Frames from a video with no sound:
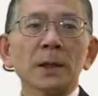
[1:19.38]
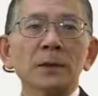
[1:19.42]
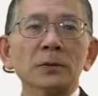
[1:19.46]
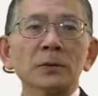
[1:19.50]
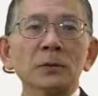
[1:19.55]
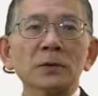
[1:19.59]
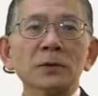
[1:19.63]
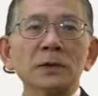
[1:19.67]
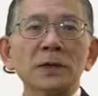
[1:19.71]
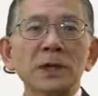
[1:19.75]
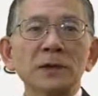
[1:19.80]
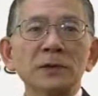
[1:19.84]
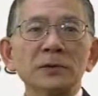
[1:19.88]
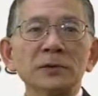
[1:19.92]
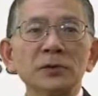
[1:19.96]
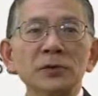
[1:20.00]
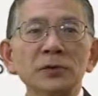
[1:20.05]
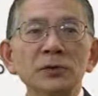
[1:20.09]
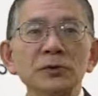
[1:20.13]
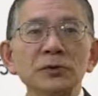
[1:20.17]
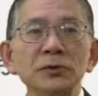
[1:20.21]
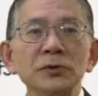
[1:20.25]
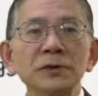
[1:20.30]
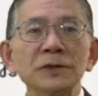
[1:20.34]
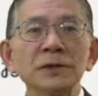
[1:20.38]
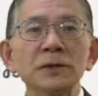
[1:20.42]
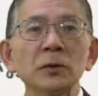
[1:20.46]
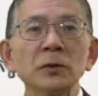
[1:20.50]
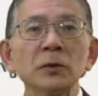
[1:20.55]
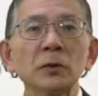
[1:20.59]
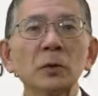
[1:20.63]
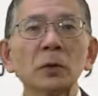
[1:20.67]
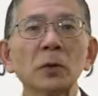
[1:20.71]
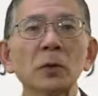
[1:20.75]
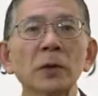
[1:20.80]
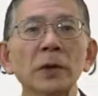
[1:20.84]
とにかく受注し
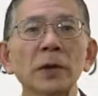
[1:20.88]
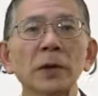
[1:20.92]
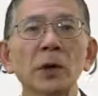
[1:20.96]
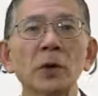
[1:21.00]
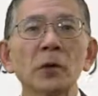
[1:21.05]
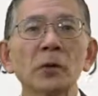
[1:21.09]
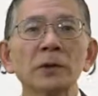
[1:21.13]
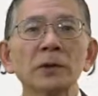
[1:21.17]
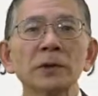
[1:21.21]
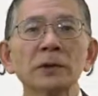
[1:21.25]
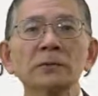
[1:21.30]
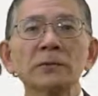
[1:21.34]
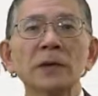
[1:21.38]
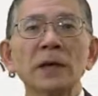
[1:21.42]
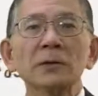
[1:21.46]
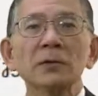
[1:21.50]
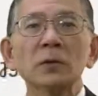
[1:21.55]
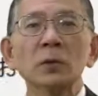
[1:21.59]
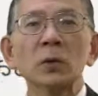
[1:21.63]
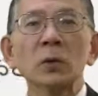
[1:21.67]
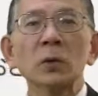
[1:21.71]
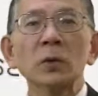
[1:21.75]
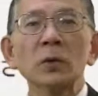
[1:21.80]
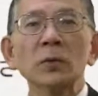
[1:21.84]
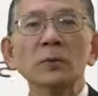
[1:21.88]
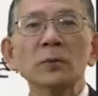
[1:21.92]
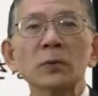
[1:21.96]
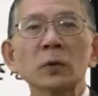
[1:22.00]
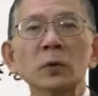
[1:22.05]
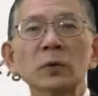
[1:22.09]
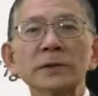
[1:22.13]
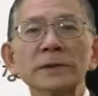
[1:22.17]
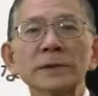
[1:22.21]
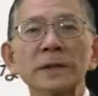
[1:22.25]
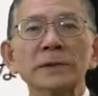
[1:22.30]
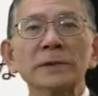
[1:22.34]
ろの声が大きくなるとこの
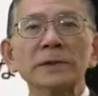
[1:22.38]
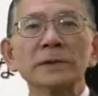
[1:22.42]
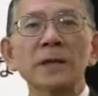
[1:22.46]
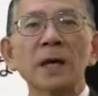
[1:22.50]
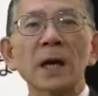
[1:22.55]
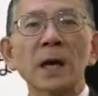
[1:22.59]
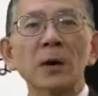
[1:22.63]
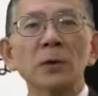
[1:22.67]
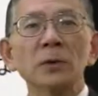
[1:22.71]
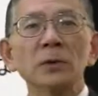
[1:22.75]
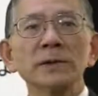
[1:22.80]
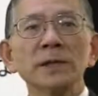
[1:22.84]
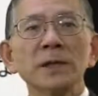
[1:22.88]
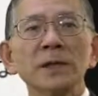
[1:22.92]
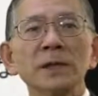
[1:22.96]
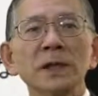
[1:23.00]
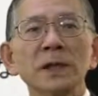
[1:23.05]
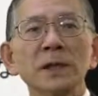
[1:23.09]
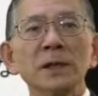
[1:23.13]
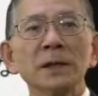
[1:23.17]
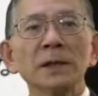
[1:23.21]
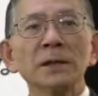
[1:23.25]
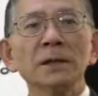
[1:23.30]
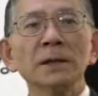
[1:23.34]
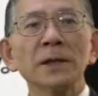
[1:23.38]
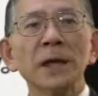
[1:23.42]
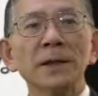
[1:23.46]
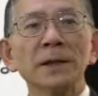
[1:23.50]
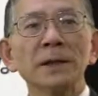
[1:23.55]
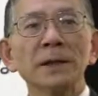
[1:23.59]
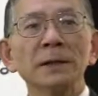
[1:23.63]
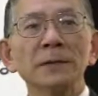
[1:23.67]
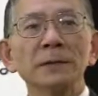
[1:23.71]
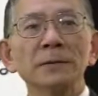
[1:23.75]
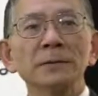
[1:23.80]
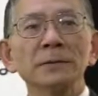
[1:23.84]
プロセスがおざなりにな
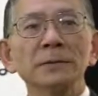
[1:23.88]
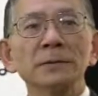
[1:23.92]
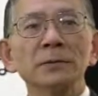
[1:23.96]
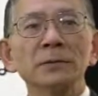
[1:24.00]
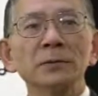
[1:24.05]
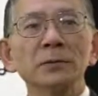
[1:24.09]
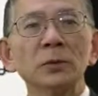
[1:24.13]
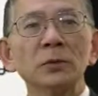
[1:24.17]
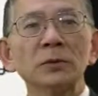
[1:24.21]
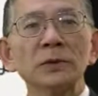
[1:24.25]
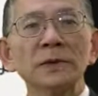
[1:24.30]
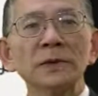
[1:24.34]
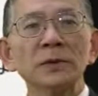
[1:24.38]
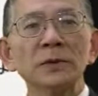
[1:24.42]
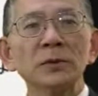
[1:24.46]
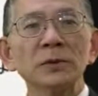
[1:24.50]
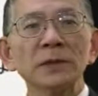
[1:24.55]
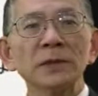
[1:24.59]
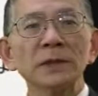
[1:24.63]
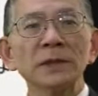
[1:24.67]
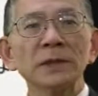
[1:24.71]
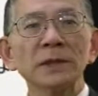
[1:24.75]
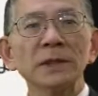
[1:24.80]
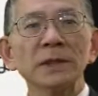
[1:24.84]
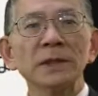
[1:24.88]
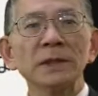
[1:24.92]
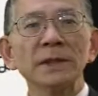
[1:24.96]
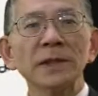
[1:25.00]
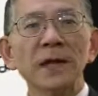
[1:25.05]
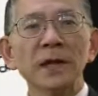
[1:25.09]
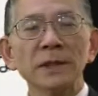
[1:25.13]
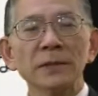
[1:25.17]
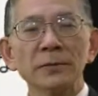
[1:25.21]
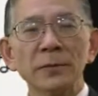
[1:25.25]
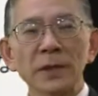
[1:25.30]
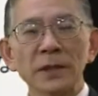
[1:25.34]
り後々
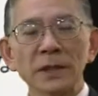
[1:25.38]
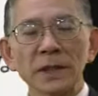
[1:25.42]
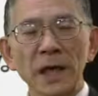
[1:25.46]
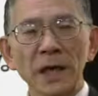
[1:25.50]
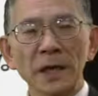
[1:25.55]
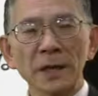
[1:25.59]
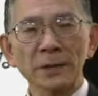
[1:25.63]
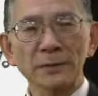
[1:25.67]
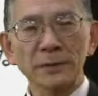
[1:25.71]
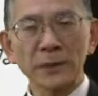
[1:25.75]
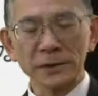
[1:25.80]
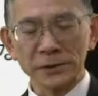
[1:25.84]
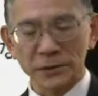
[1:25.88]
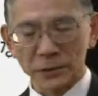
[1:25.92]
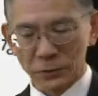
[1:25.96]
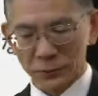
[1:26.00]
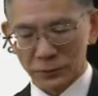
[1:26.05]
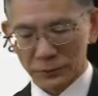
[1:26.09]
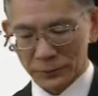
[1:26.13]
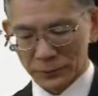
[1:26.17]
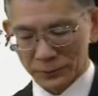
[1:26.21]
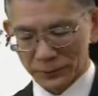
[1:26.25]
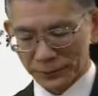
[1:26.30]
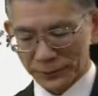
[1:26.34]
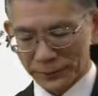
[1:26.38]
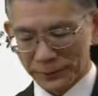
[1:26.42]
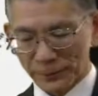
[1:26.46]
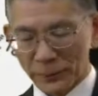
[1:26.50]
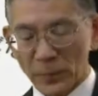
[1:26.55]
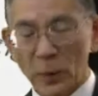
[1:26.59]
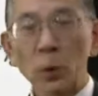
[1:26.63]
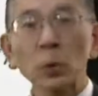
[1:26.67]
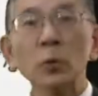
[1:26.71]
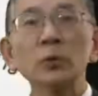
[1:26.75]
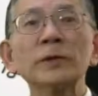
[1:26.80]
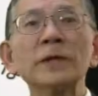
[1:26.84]
痛い目に遭いますよ。
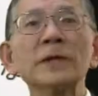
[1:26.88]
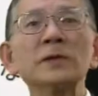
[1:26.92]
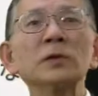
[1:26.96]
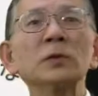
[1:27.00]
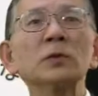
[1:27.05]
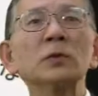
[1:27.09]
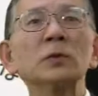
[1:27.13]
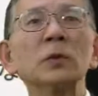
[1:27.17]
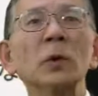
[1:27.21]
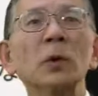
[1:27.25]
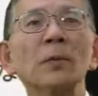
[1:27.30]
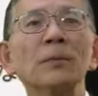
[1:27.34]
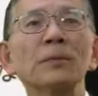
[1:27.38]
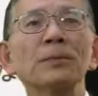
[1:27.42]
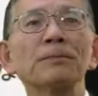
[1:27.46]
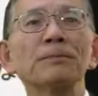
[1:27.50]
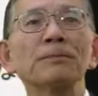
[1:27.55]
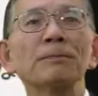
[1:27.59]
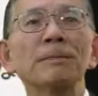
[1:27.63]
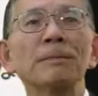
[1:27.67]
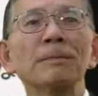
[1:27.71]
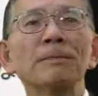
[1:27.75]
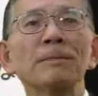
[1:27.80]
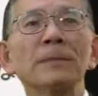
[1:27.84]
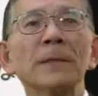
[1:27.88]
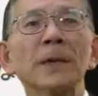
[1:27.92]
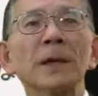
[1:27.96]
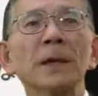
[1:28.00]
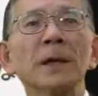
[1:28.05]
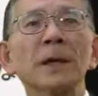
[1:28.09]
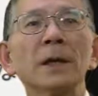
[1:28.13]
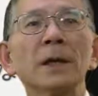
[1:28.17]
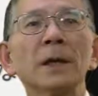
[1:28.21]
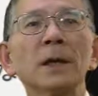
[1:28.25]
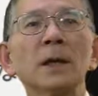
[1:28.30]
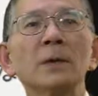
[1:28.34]
ここでちょっと
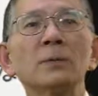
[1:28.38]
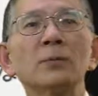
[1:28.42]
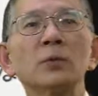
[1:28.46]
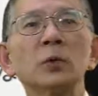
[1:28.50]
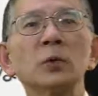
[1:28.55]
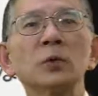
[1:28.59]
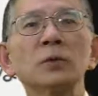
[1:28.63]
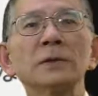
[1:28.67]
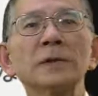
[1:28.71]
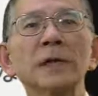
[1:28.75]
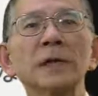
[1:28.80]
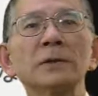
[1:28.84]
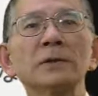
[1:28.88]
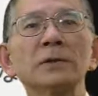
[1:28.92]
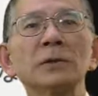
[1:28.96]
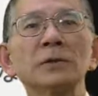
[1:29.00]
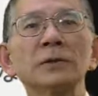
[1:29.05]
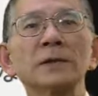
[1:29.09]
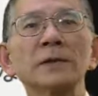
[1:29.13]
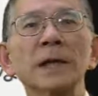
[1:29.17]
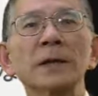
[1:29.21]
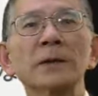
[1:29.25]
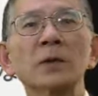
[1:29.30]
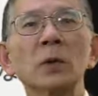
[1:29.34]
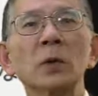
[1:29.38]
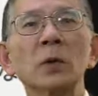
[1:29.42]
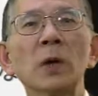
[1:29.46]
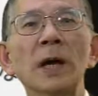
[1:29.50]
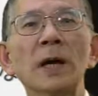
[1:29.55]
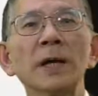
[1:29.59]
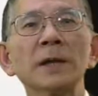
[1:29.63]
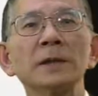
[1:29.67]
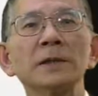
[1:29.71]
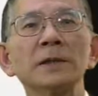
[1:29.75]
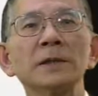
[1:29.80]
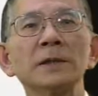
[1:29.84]
プロジェクト作業
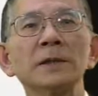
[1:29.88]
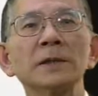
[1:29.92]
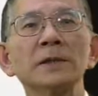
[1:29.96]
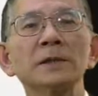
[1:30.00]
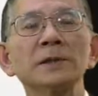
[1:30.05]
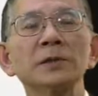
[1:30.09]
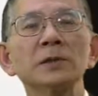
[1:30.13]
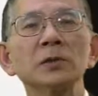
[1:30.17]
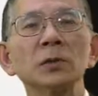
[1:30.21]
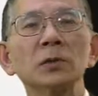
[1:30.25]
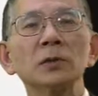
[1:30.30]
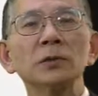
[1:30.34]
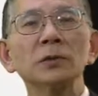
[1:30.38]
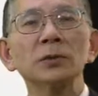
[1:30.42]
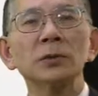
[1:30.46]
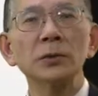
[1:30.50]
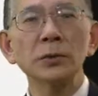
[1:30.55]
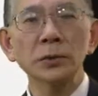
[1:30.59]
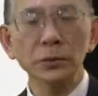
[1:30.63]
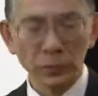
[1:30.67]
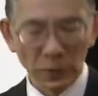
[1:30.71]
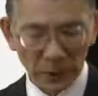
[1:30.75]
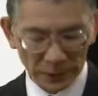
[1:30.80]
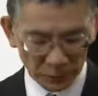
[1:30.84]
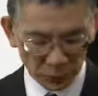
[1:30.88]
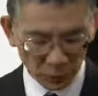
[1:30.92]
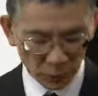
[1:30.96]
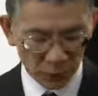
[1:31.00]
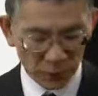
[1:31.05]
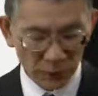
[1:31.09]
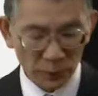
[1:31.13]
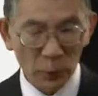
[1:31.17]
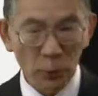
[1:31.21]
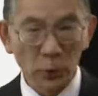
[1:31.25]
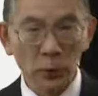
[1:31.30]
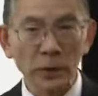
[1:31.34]
範囲記述書というのはど
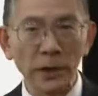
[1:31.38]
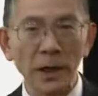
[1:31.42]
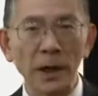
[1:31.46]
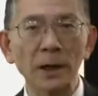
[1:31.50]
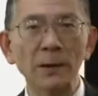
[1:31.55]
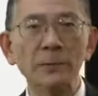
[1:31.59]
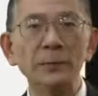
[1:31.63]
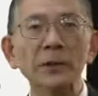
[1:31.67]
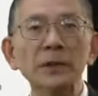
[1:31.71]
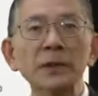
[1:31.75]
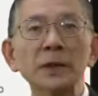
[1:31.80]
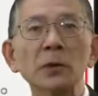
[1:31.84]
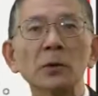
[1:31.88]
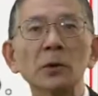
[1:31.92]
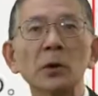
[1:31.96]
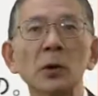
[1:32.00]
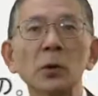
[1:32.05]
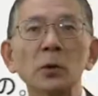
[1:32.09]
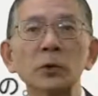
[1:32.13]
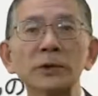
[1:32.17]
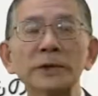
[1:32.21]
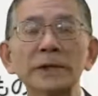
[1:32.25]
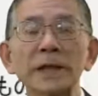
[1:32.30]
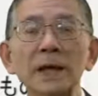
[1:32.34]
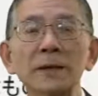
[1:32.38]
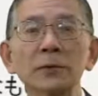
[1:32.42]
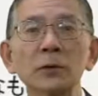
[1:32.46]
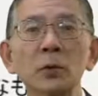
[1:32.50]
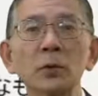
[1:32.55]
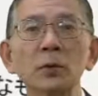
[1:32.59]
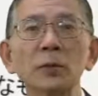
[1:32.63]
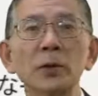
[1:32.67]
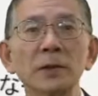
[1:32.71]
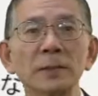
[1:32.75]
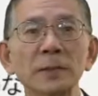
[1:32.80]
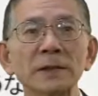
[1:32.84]
ういうものか見ておきたいと
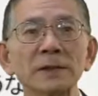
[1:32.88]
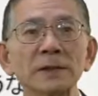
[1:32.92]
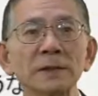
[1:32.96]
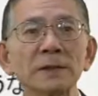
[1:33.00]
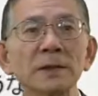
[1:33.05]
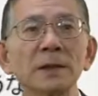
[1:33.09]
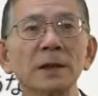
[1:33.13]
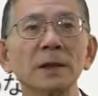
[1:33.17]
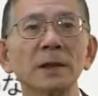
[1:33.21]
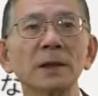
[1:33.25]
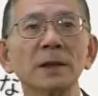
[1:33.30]
思います。